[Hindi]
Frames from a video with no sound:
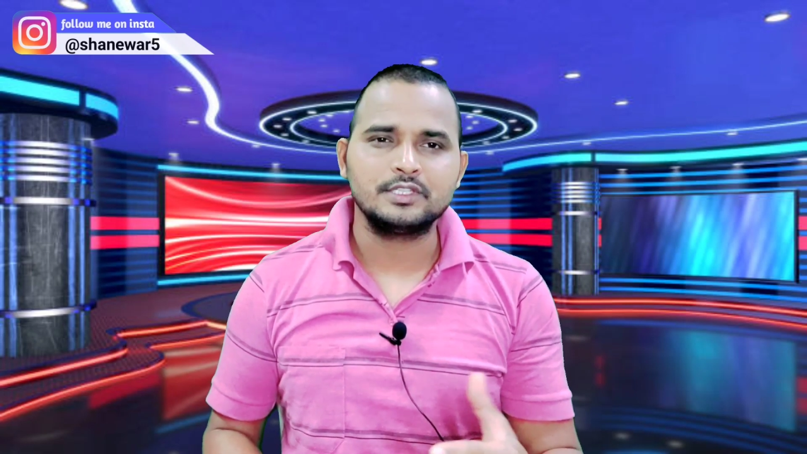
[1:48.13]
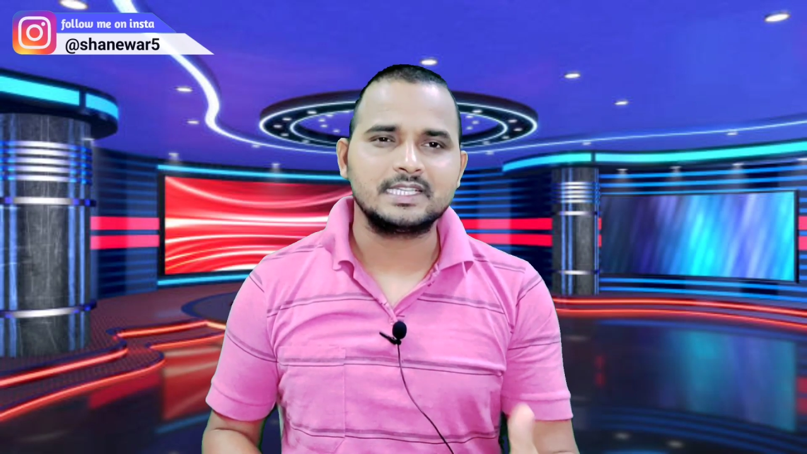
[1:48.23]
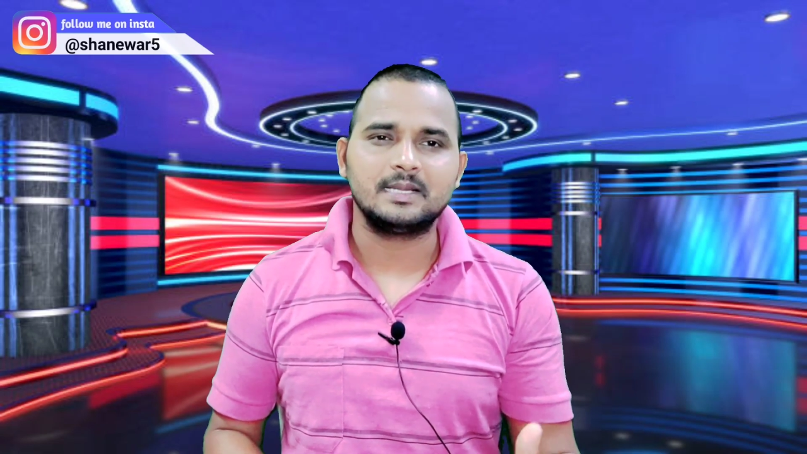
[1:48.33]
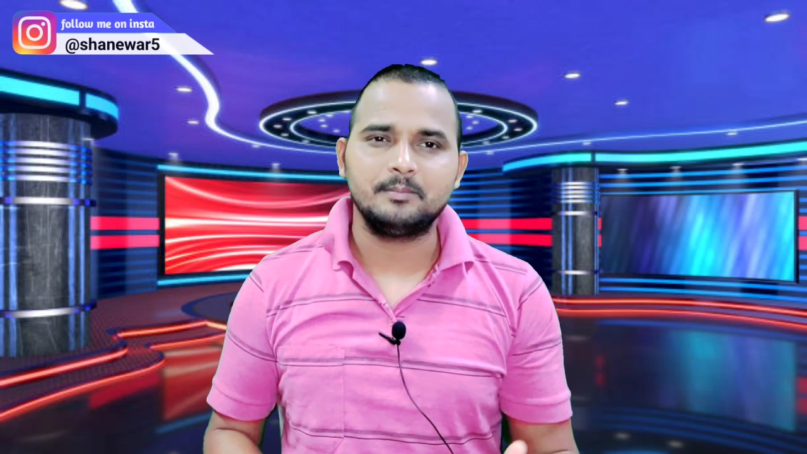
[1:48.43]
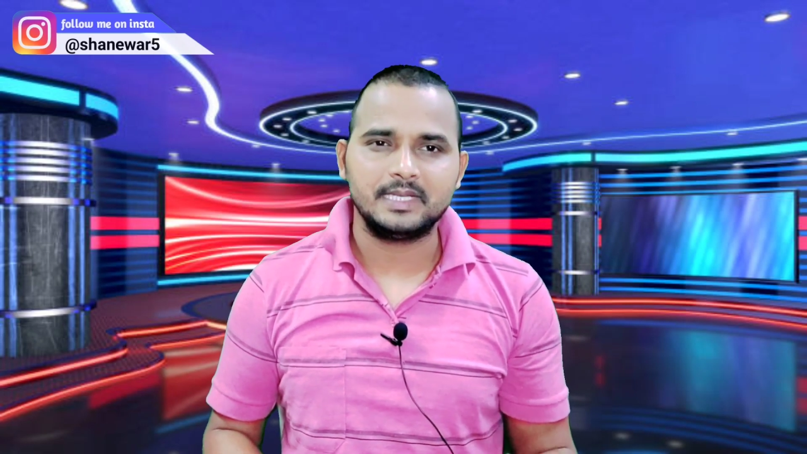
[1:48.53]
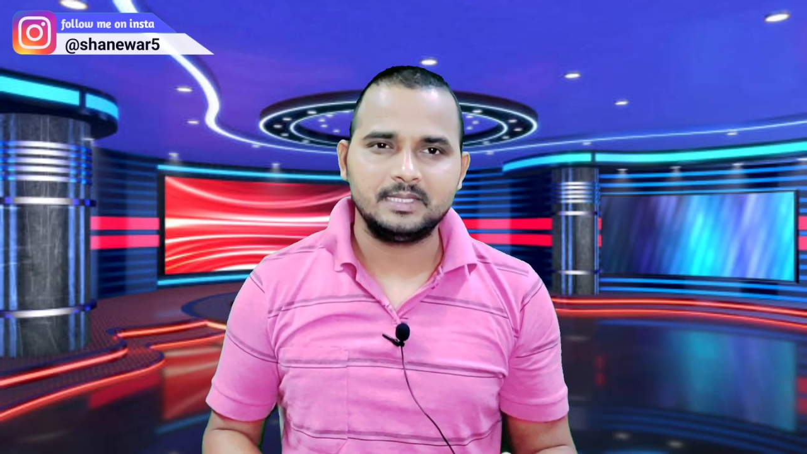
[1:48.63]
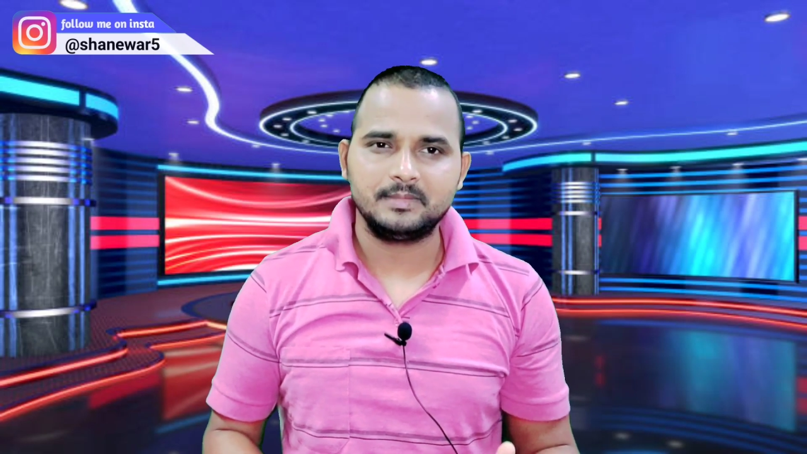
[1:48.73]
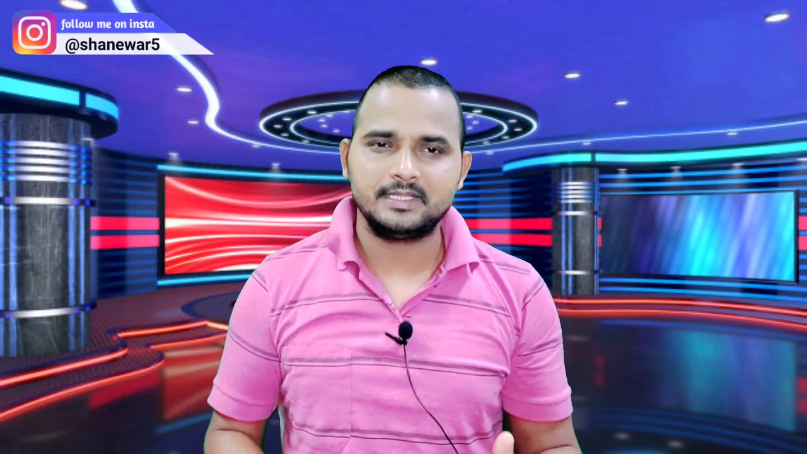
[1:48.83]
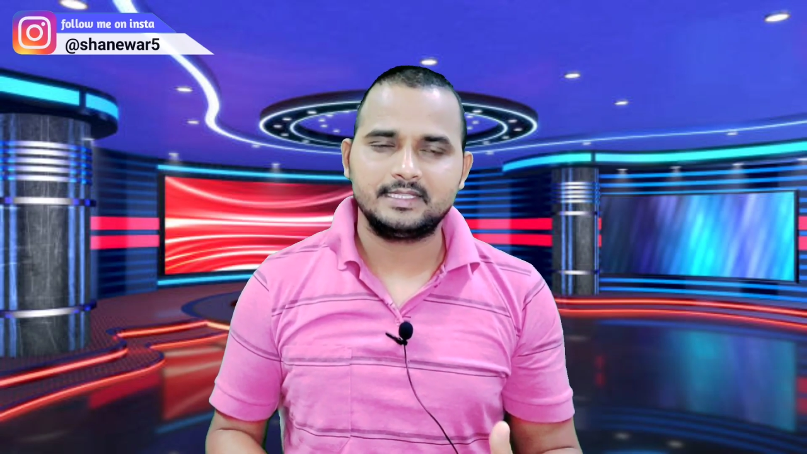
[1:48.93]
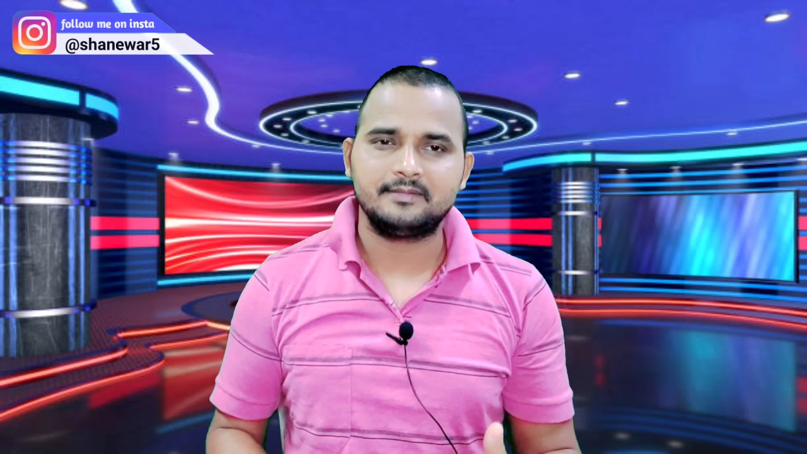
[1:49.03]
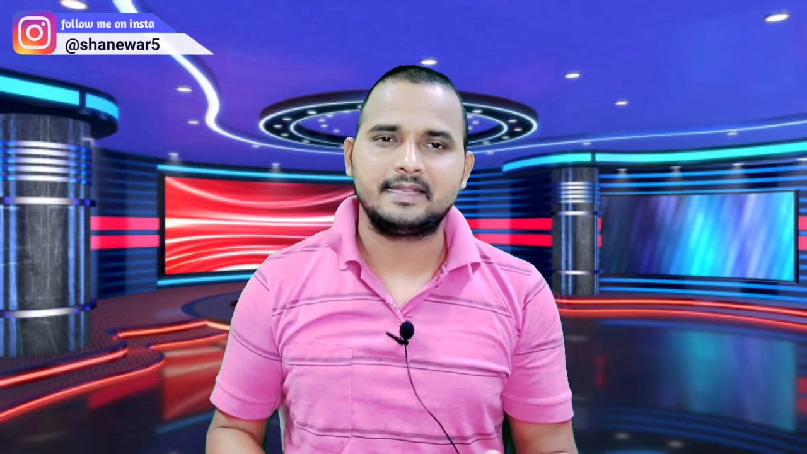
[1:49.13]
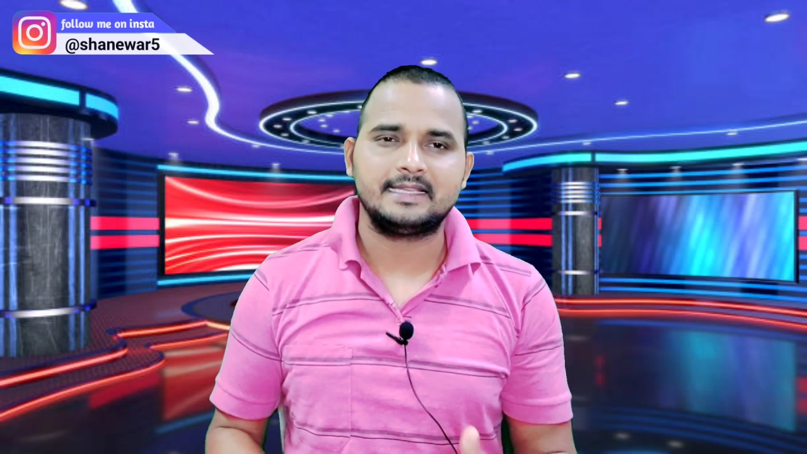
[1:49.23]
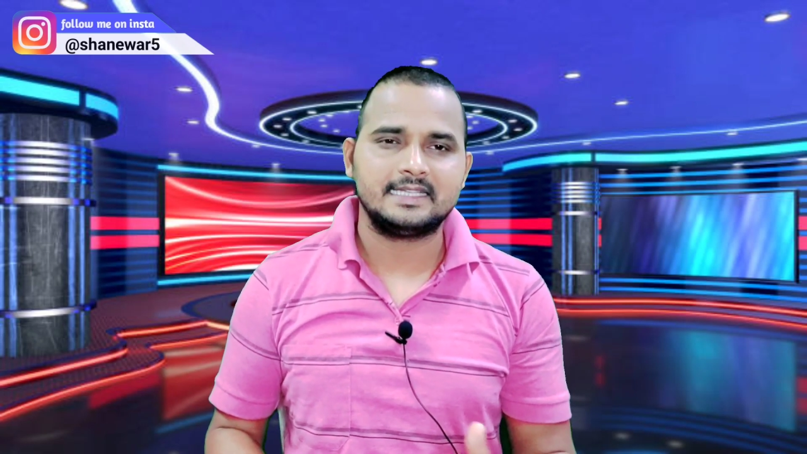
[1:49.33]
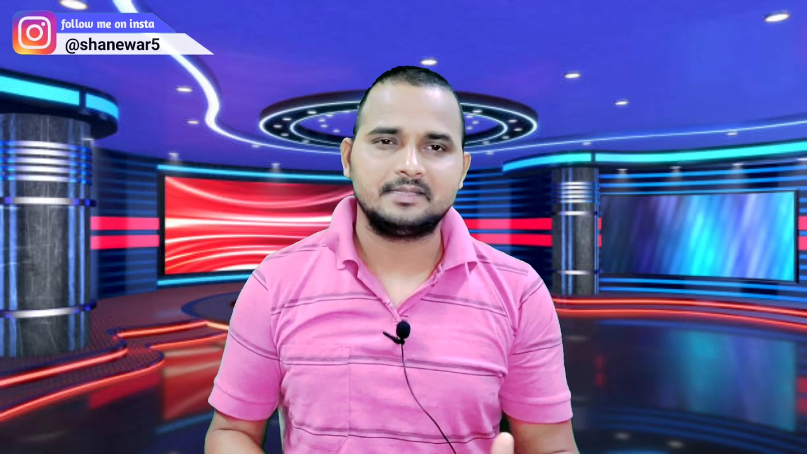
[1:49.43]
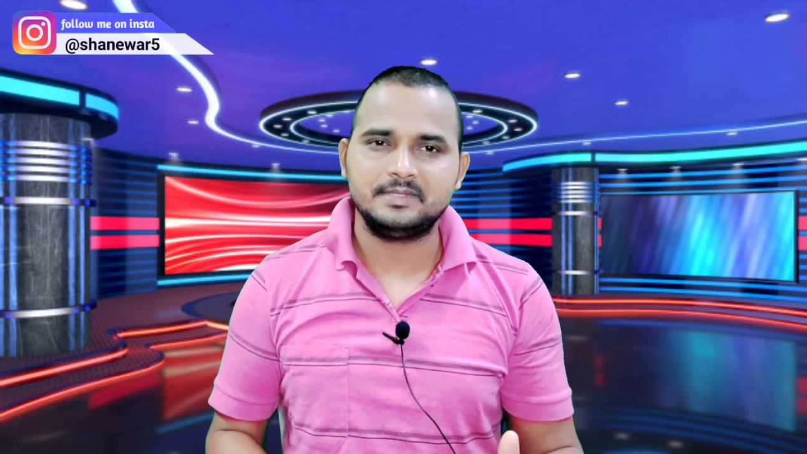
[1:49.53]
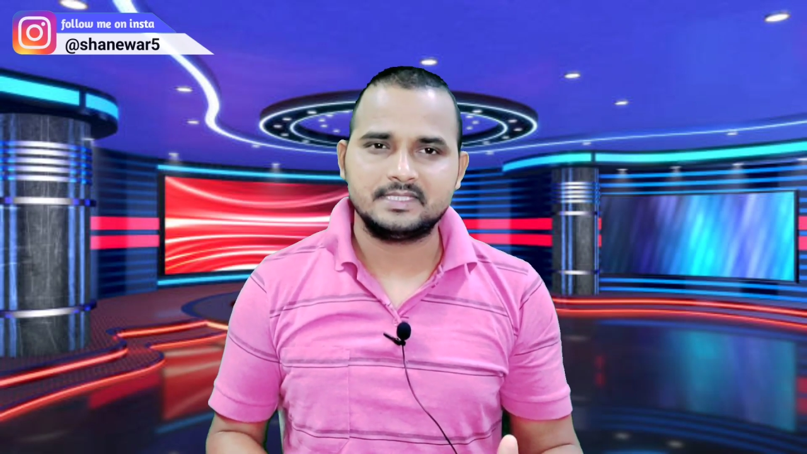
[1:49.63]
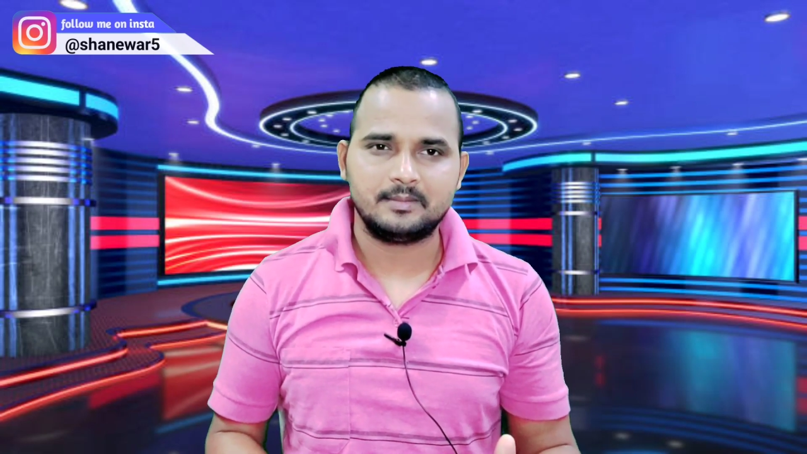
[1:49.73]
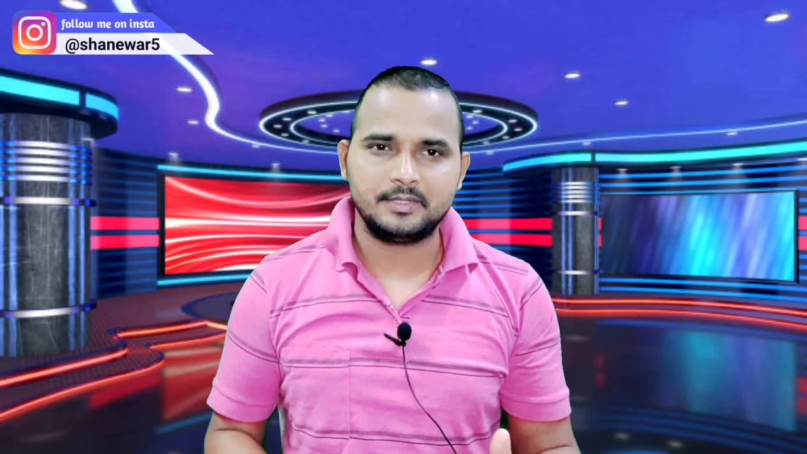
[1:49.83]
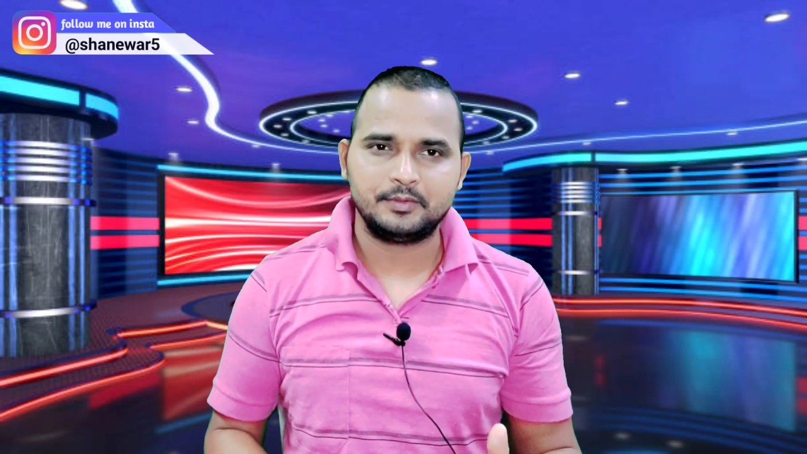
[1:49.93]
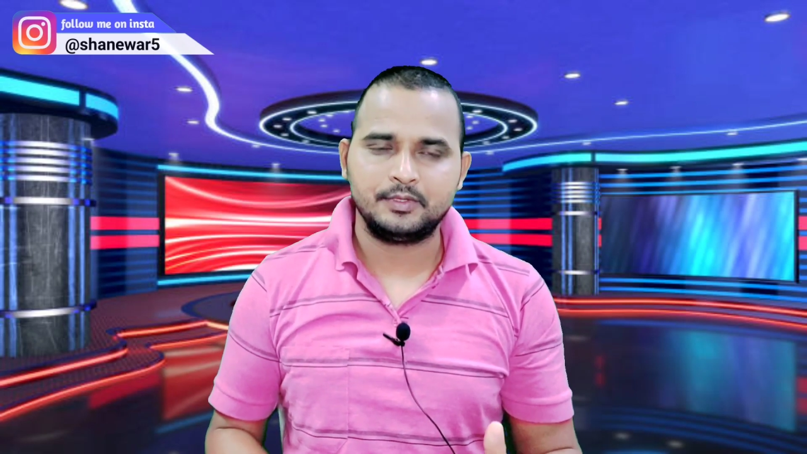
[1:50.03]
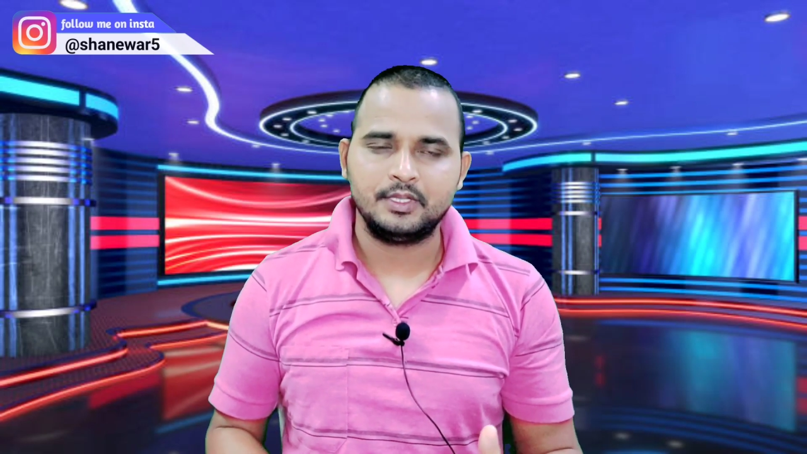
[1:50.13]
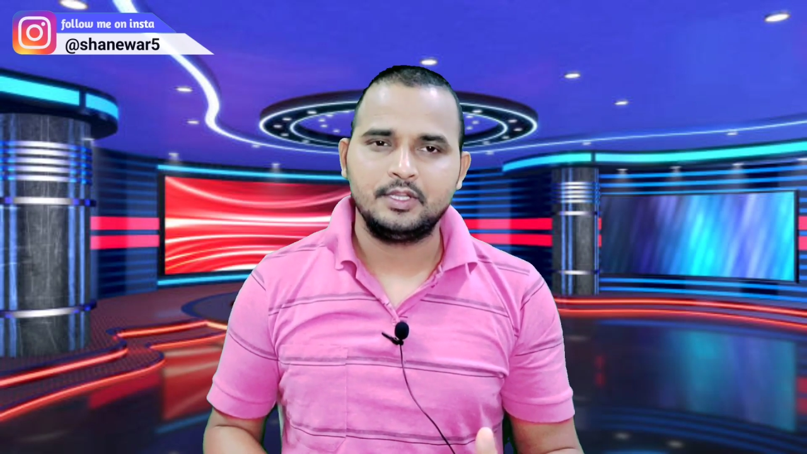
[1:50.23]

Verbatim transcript: कौन सा कंपनी में या फिर आज़ाद वीज़ा में हो